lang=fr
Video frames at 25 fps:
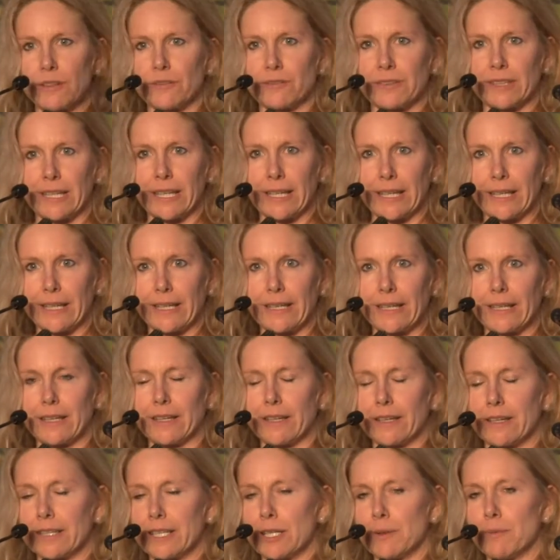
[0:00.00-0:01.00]
revient
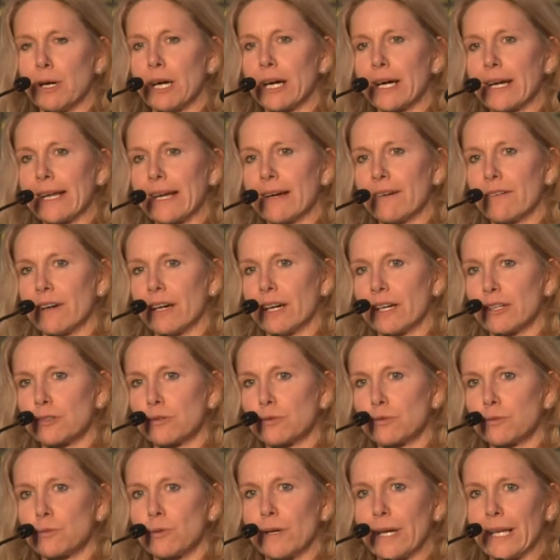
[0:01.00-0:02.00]
d'abord et avant
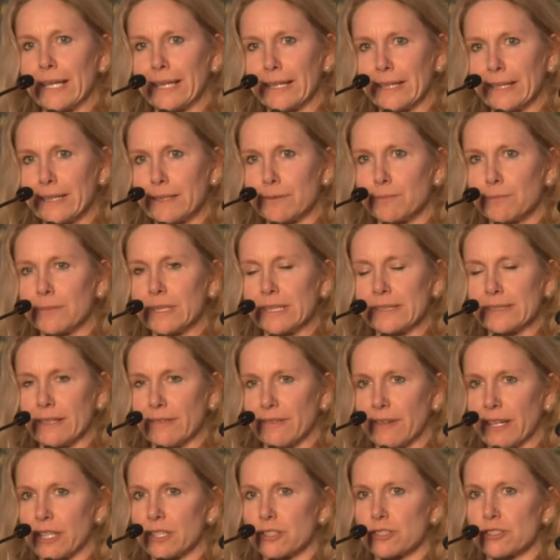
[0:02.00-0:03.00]
tout à l'équipe des
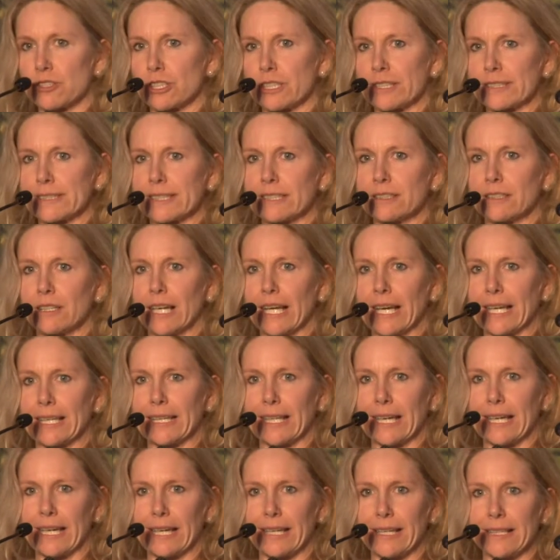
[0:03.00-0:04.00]
affaires juridiques de la
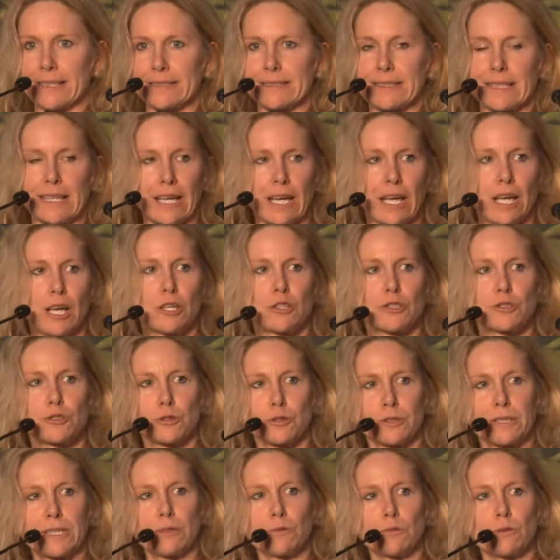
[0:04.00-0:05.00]
Caisse.
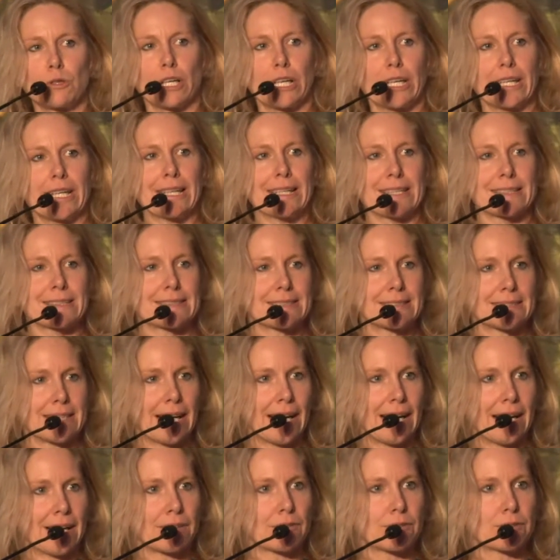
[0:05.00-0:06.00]
Ceux qui nous connaissent
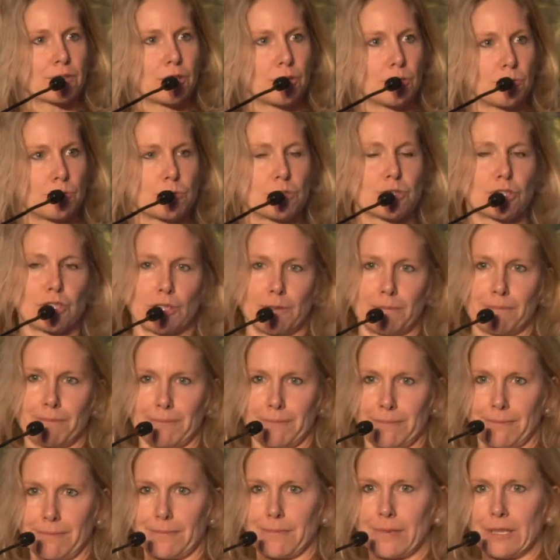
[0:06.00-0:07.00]
savent que nous
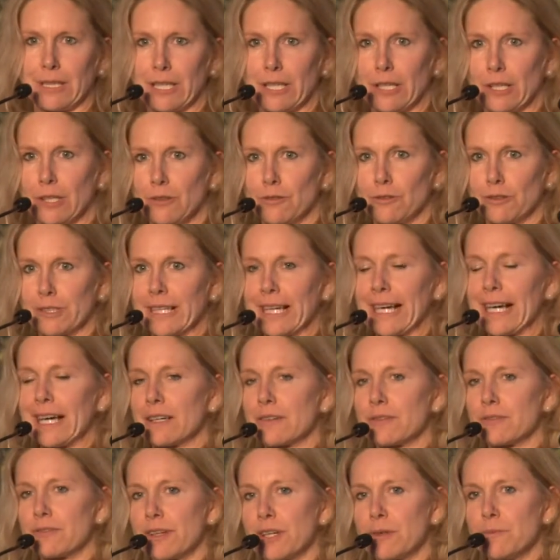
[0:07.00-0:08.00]
sommes une
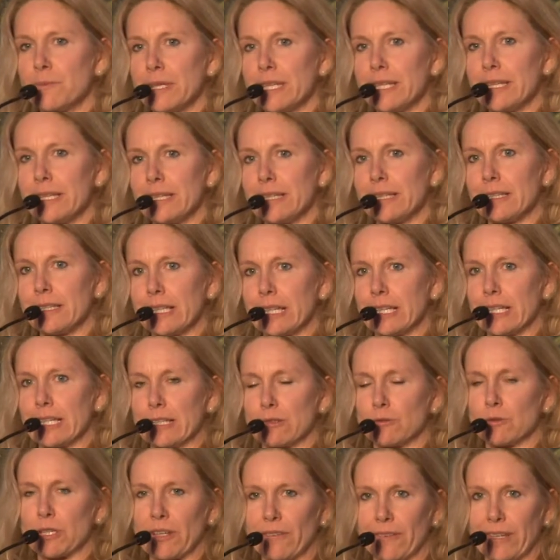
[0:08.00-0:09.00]
grande famille
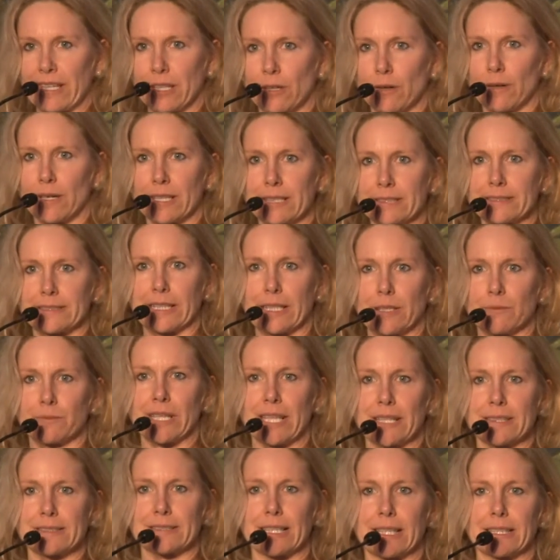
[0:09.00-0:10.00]
et nous travaillons
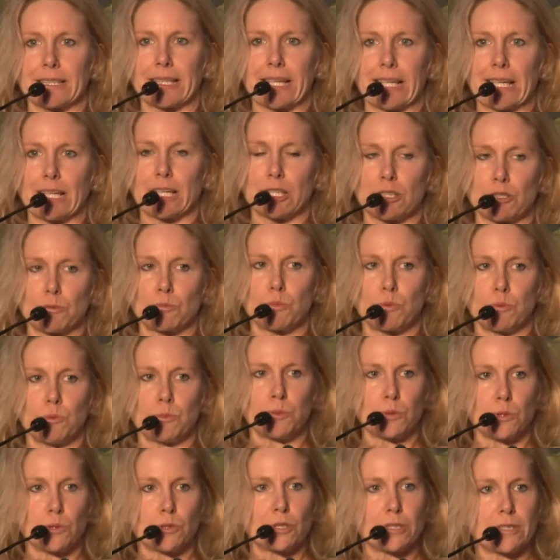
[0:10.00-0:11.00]
ensemble dans certains cas depuis
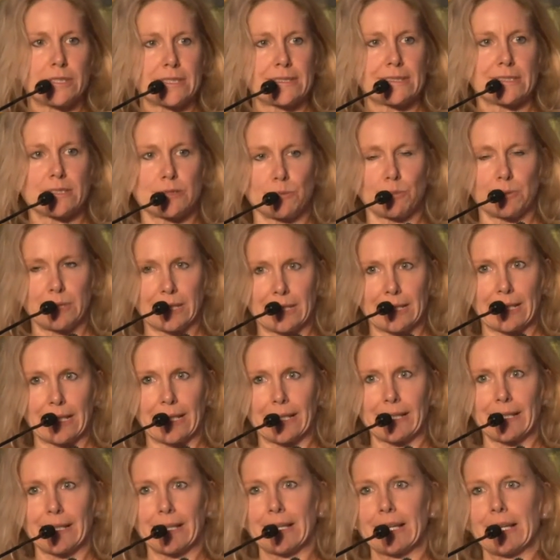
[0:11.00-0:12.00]
plus de 18
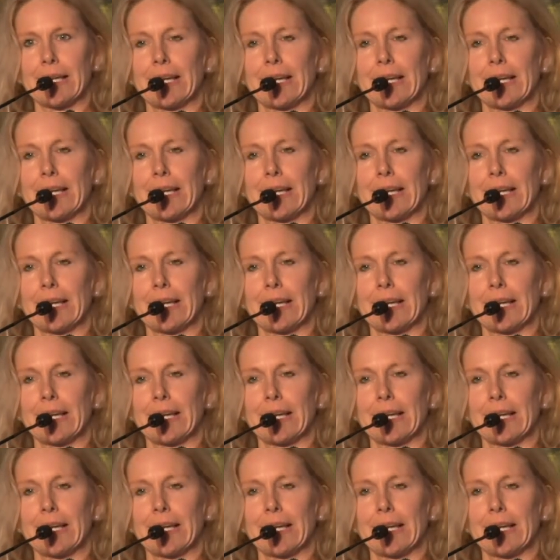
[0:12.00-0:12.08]
ans.